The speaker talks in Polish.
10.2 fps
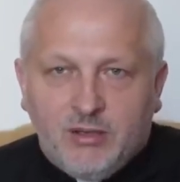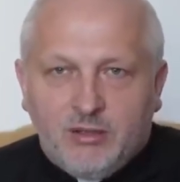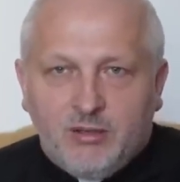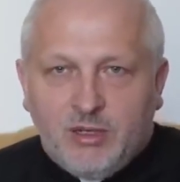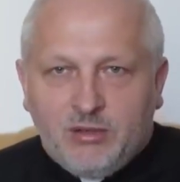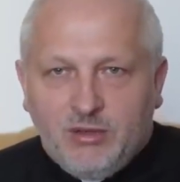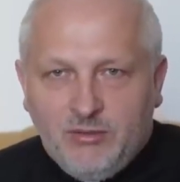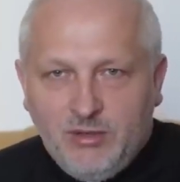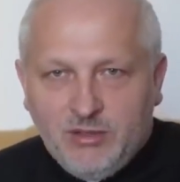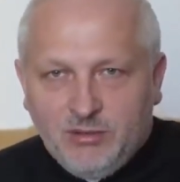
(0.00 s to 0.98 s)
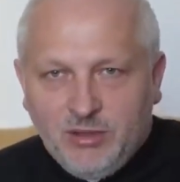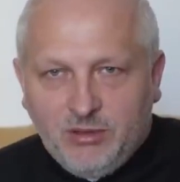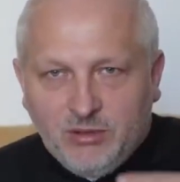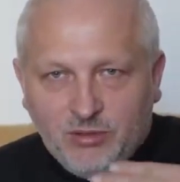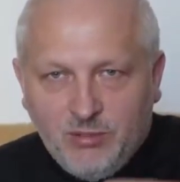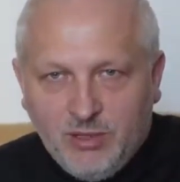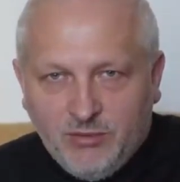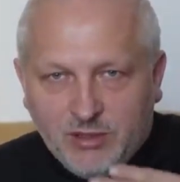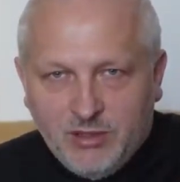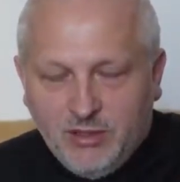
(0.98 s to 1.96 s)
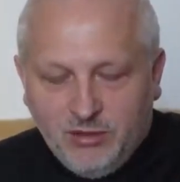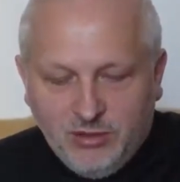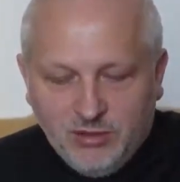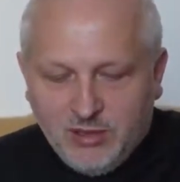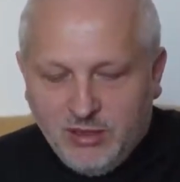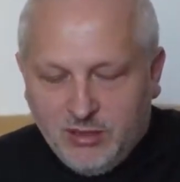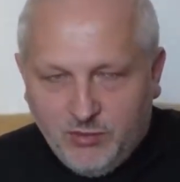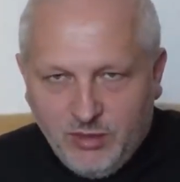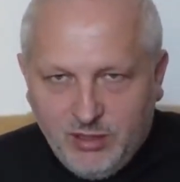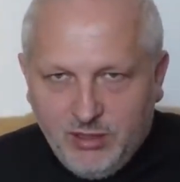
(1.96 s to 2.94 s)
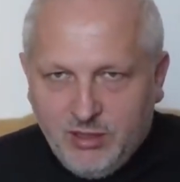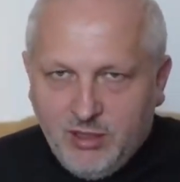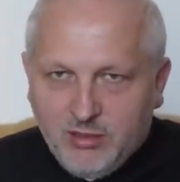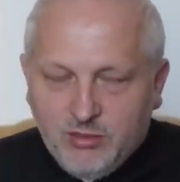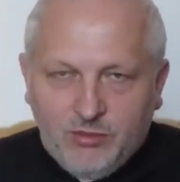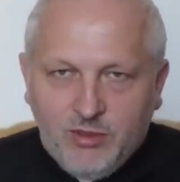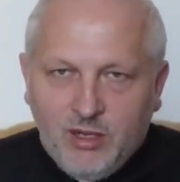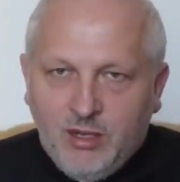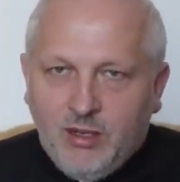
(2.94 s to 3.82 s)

oczyma, które widzą tylko czubek własnego nosa i swoich interesów,